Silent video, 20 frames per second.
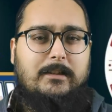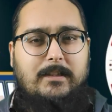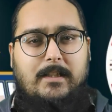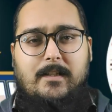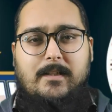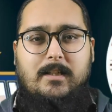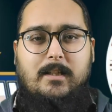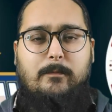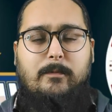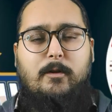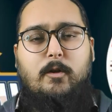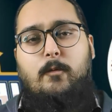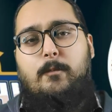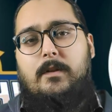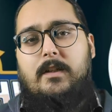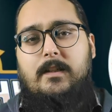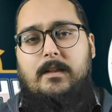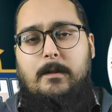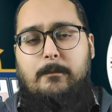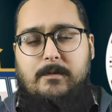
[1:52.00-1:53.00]
ज़्यादा रन की भाई
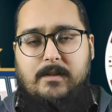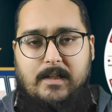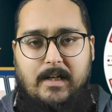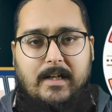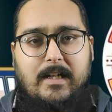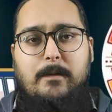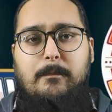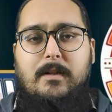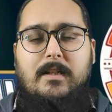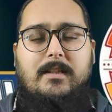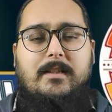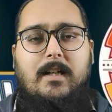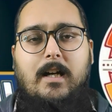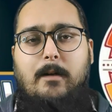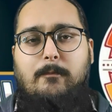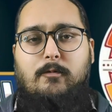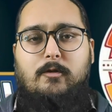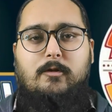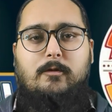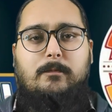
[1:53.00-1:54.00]
ओपनिंग जब स्टैंड ही मिल जाए
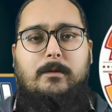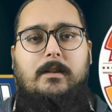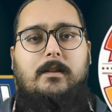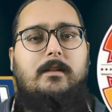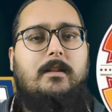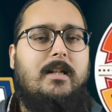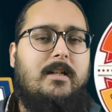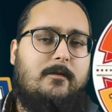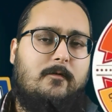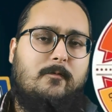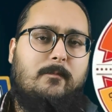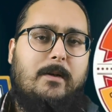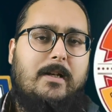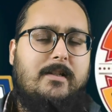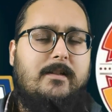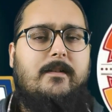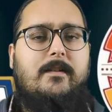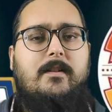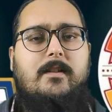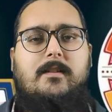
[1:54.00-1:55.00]
आपको तो फिर एक सौ
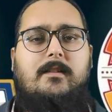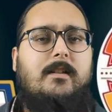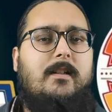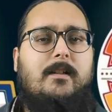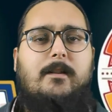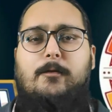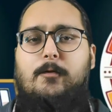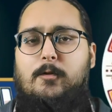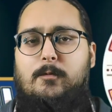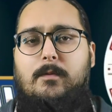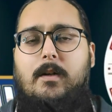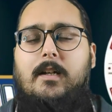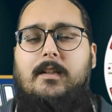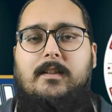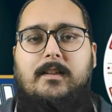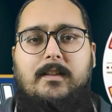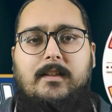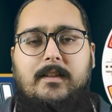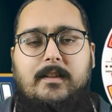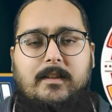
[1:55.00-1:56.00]
पैंसठ चेज करना तो कोई
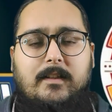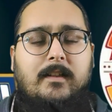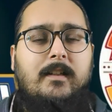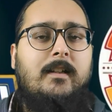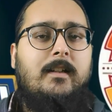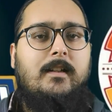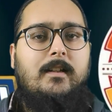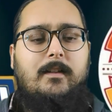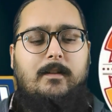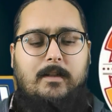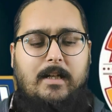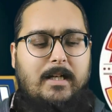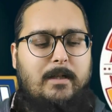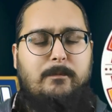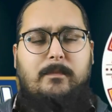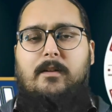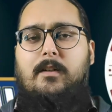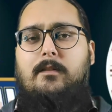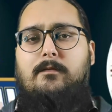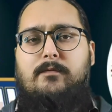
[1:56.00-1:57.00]
बात ही नहीं है
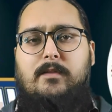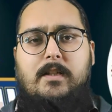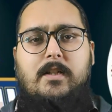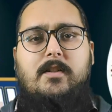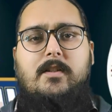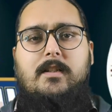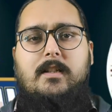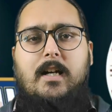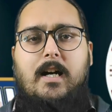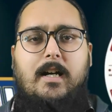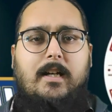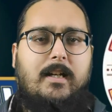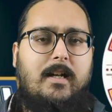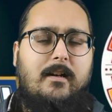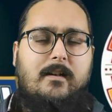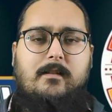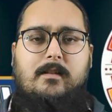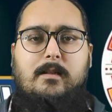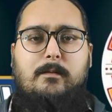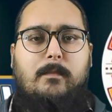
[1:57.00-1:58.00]
एंड में फिनिश किया आगे
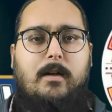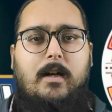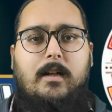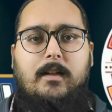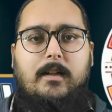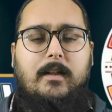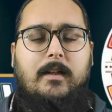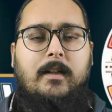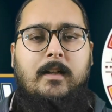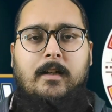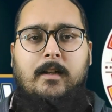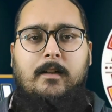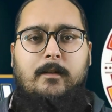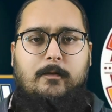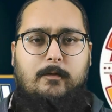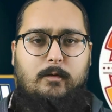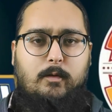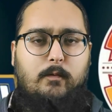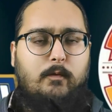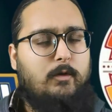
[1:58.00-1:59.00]
आगे सलमान ने
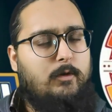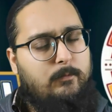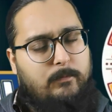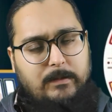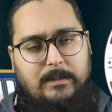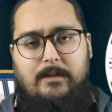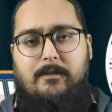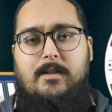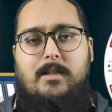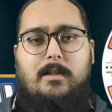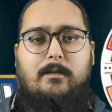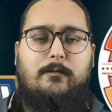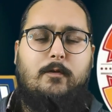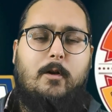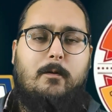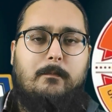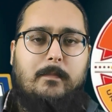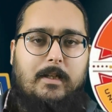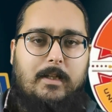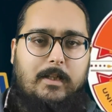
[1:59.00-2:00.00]
तो वो तो बंदा वैसे ही
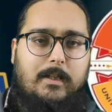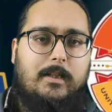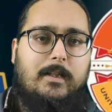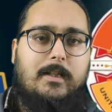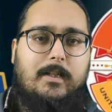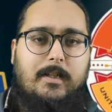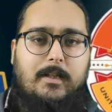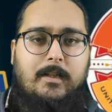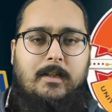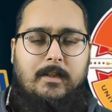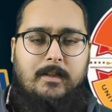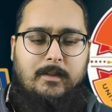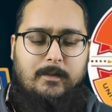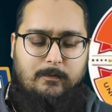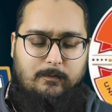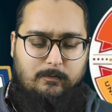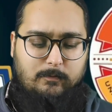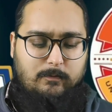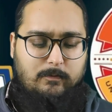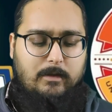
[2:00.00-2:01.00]
फॉर्म में लगा आ रहा है
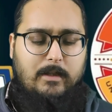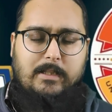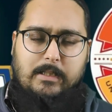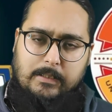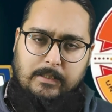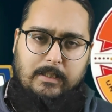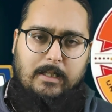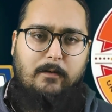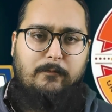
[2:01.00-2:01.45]
तो अच्छी